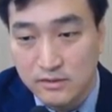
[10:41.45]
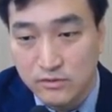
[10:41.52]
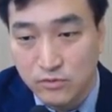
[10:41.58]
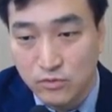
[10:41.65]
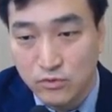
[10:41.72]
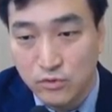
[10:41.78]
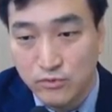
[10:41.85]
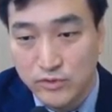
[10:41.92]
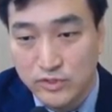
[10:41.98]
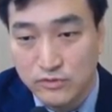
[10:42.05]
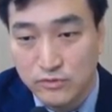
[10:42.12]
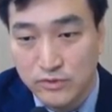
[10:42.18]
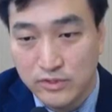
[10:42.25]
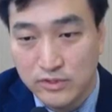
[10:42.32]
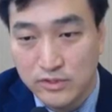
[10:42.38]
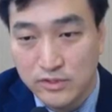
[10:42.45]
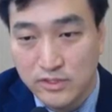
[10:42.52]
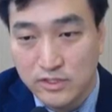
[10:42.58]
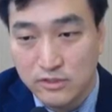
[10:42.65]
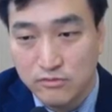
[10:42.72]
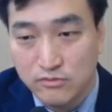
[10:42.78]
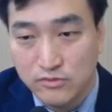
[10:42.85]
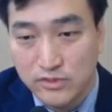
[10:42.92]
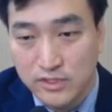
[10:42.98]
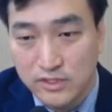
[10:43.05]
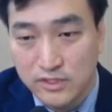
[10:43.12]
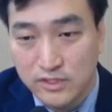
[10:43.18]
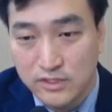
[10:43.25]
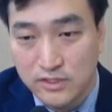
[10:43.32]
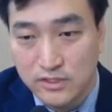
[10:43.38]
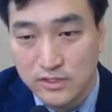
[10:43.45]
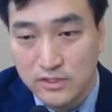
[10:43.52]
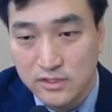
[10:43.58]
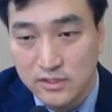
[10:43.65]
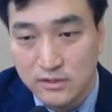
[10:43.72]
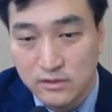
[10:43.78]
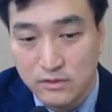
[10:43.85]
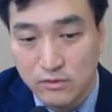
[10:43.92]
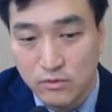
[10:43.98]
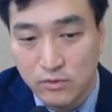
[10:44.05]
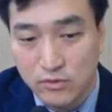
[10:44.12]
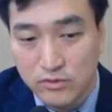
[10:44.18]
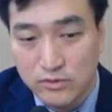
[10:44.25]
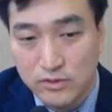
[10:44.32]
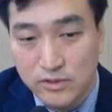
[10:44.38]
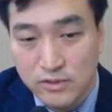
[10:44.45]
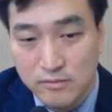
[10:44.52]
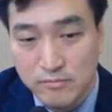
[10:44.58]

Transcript: 요도 위쪽을 이루고 있는 그런